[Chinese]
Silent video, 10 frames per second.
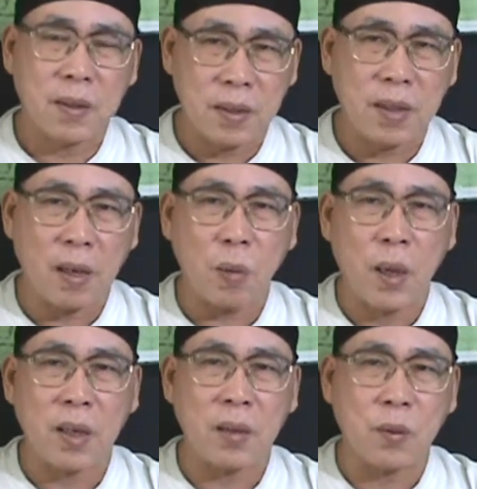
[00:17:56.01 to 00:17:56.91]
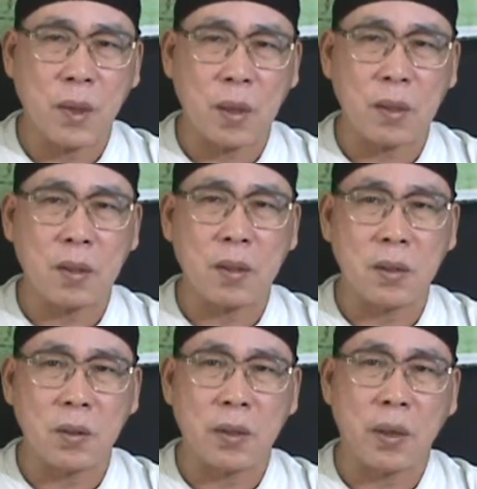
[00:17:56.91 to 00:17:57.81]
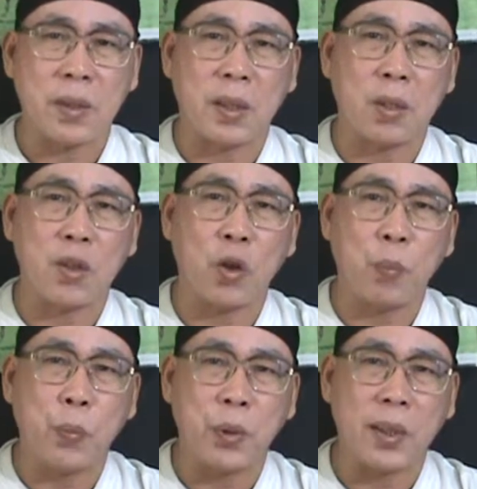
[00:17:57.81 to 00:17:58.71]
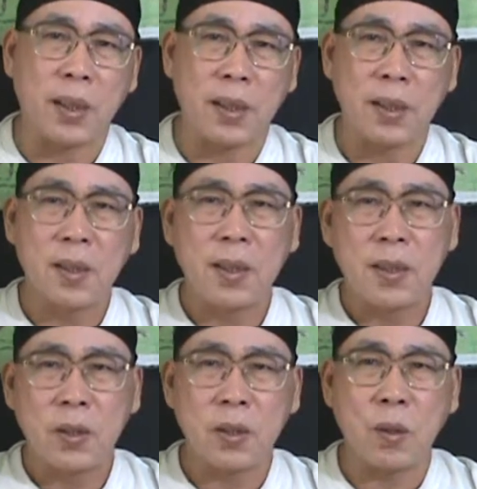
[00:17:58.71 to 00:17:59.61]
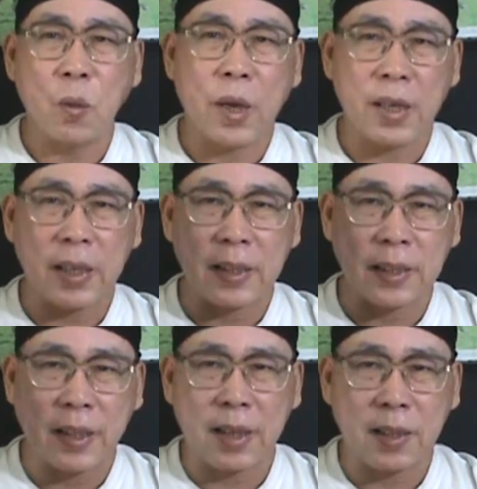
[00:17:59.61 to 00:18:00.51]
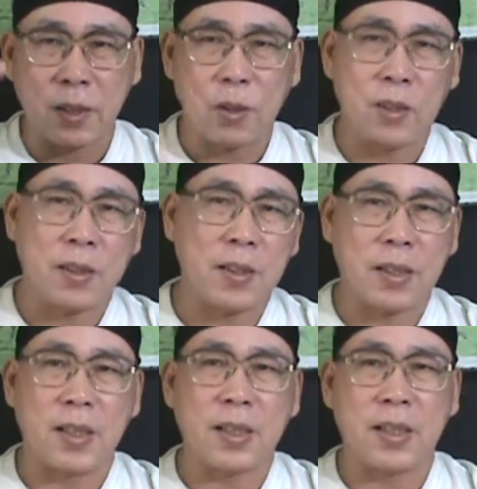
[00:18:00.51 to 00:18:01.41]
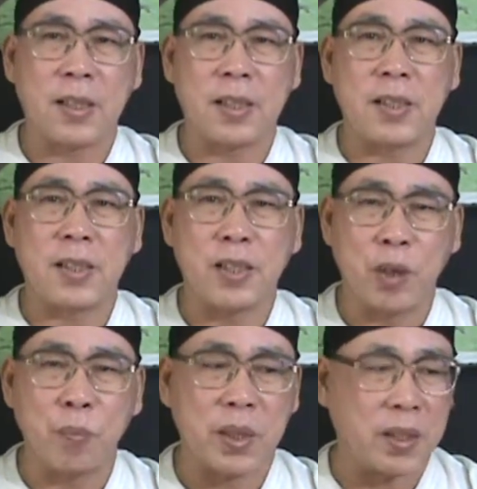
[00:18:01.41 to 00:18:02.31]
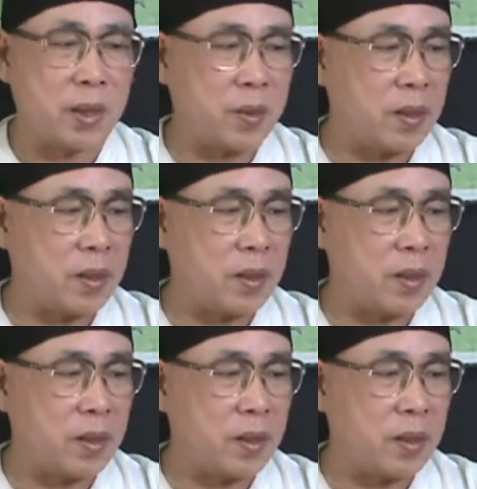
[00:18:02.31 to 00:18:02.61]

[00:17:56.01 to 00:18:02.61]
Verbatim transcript: 可是他花了花了，用台语讲叫抽棍啊，就是花了很大的这个这个这个成本去值。